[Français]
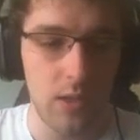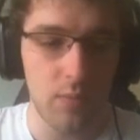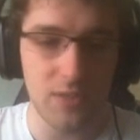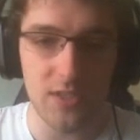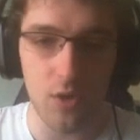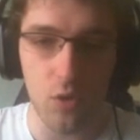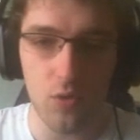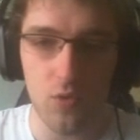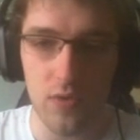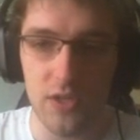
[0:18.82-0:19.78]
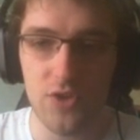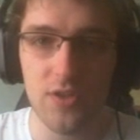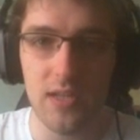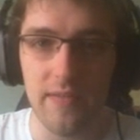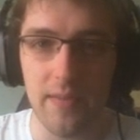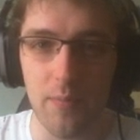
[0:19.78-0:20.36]
petit Road to
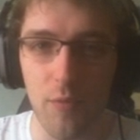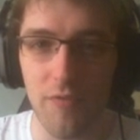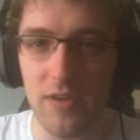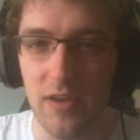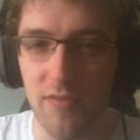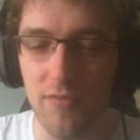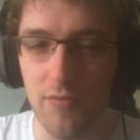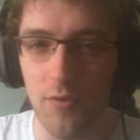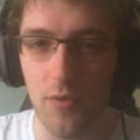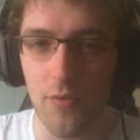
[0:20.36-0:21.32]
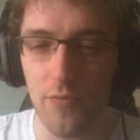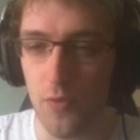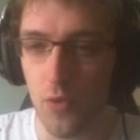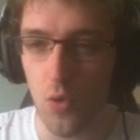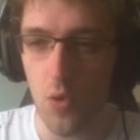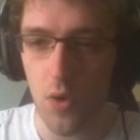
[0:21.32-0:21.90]
Legend avec mon feca Feu
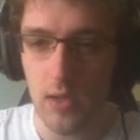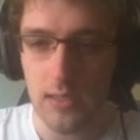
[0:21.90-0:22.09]
Haut.